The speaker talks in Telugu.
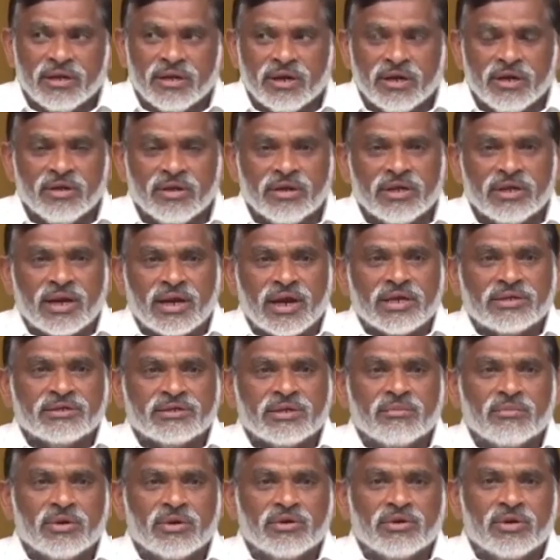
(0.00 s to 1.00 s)
నేడు ఈ
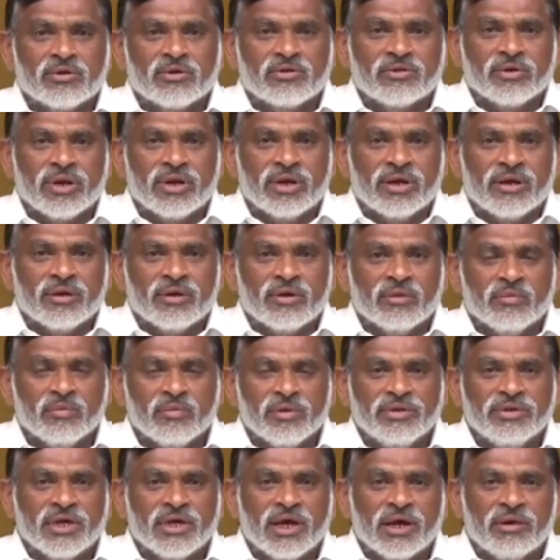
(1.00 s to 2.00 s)
రాష్ట్రంలో జరుగుతున్న
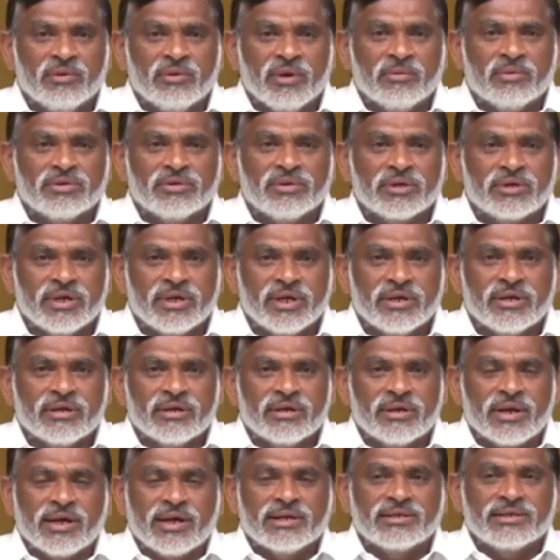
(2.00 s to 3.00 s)
విద్యా వ్యవస్థకు ఏ
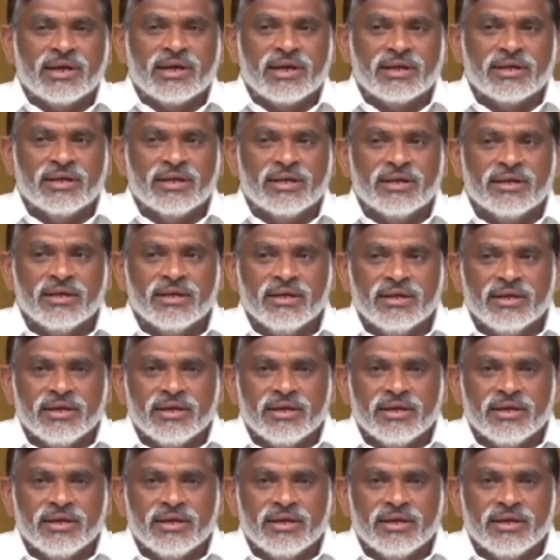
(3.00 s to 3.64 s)
నాశనానికి